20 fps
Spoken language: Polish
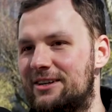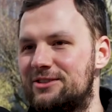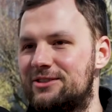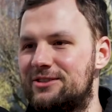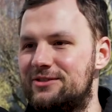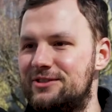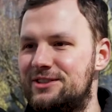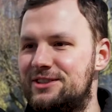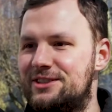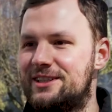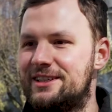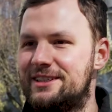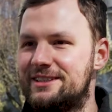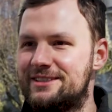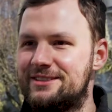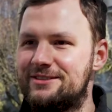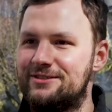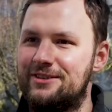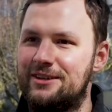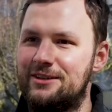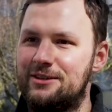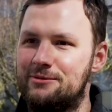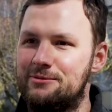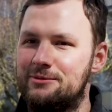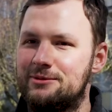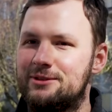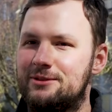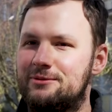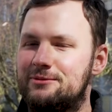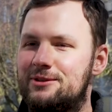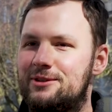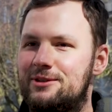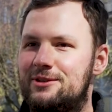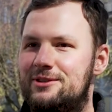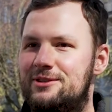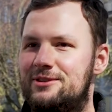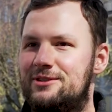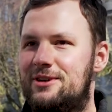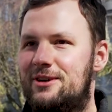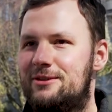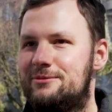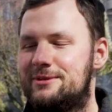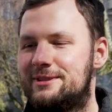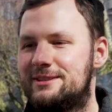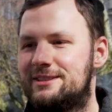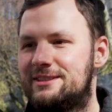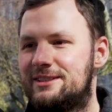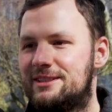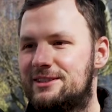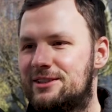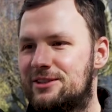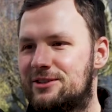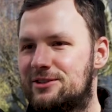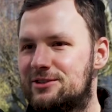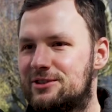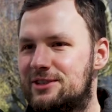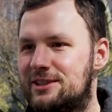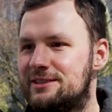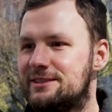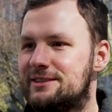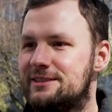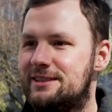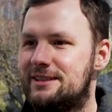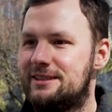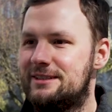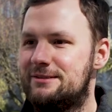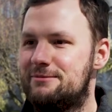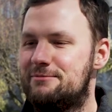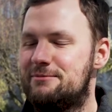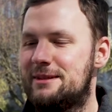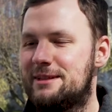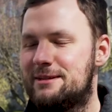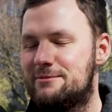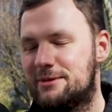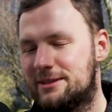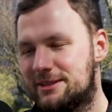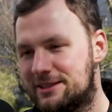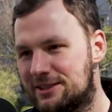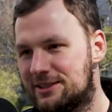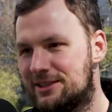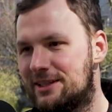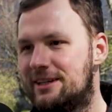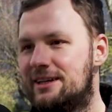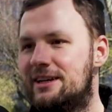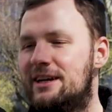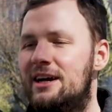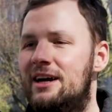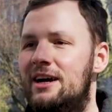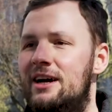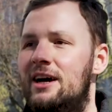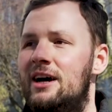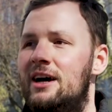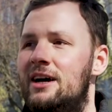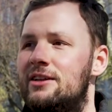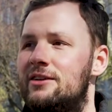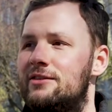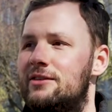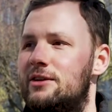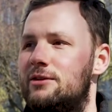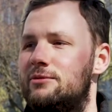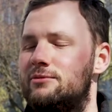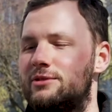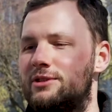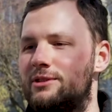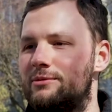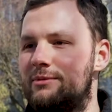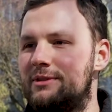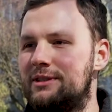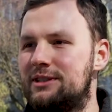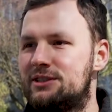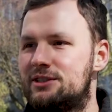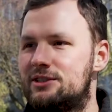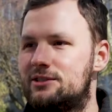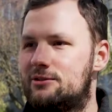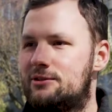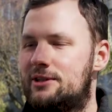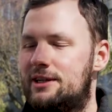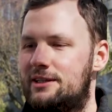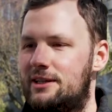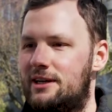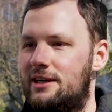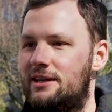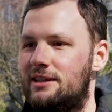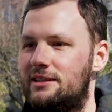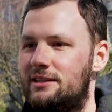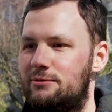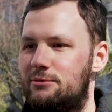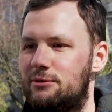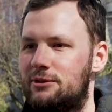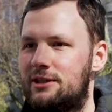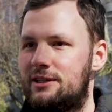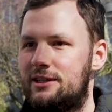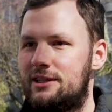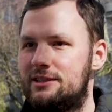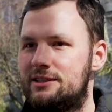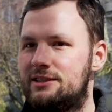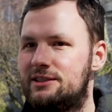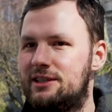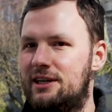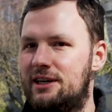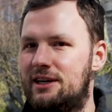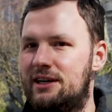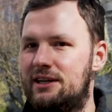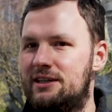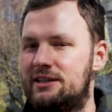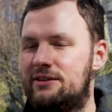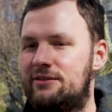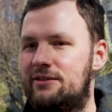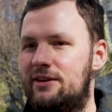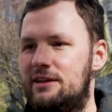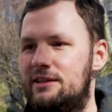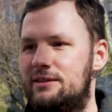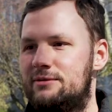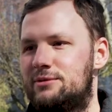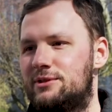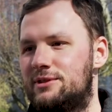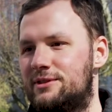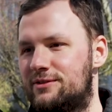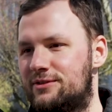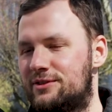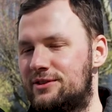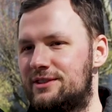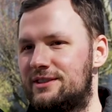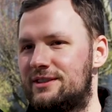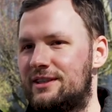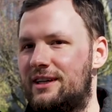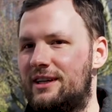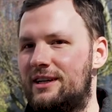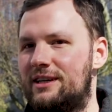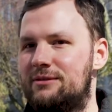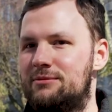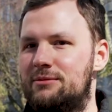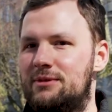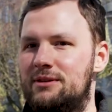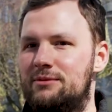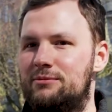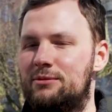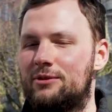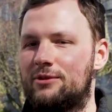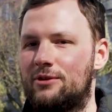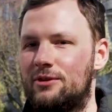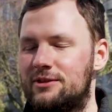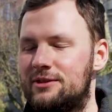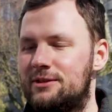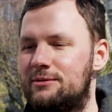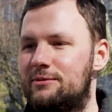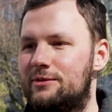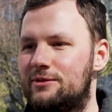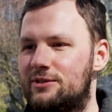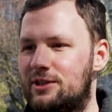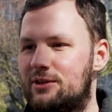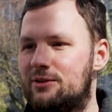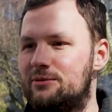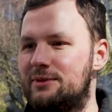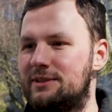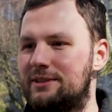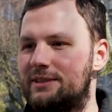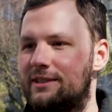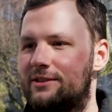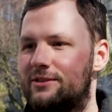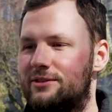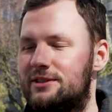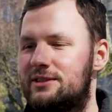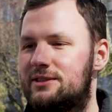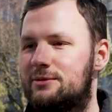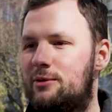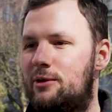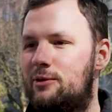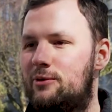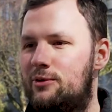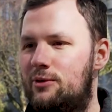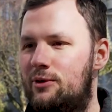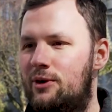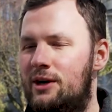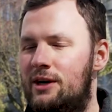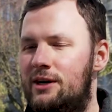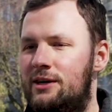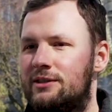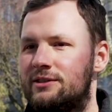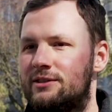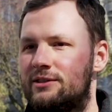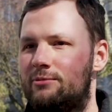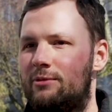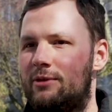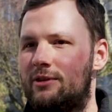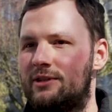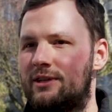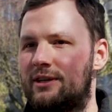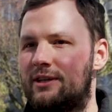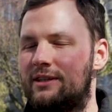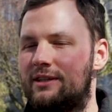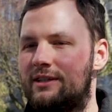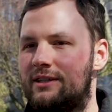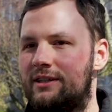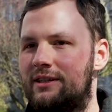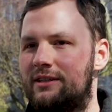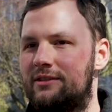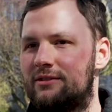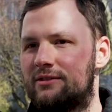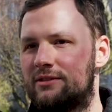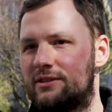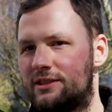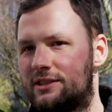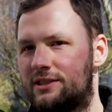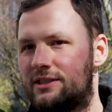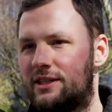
oczywiście jest, wiadomo są to obecnie tylko szanse matematyczne. No wiadomo, musimy liczyć tutaj na, na potknięcia rywali przede wszystkim e, pod kątem pierwszego miejsca to zespołu Zobornik. E, no, gdyż